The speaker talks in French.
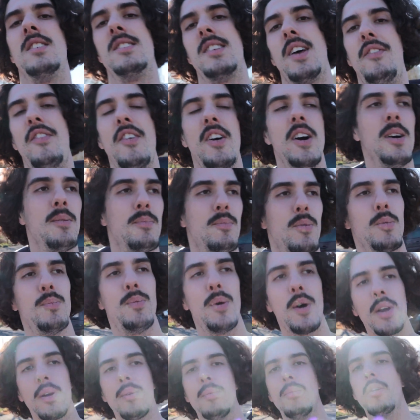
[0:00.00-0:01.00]
Ça fait un peu
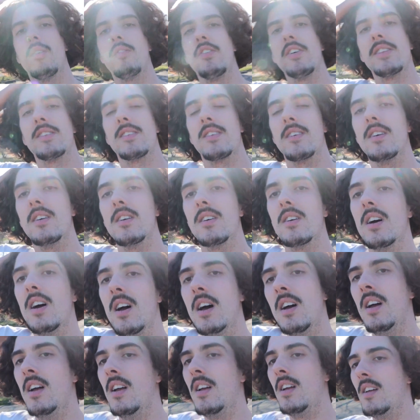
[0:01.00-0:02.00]
peur, mais en fait,
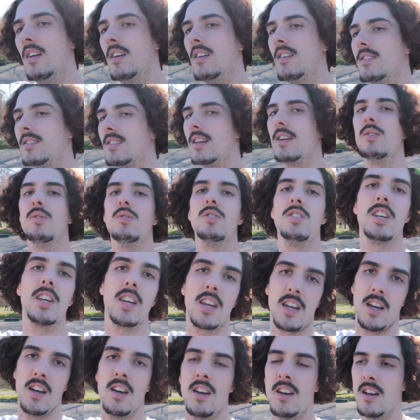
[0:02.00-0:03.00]
c'est
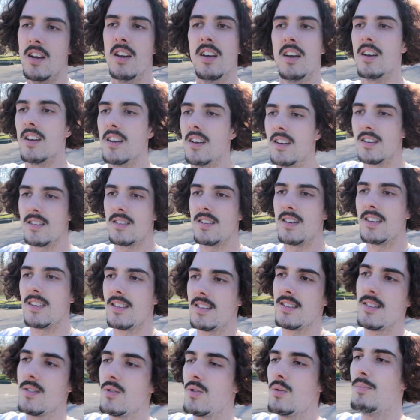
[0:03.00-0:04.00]
logique.
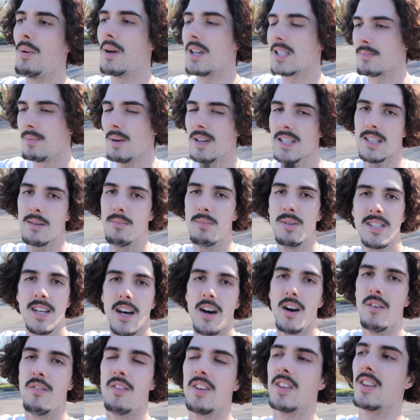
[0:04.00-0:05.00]
Si, tu ne passes pas, c'est bizarre en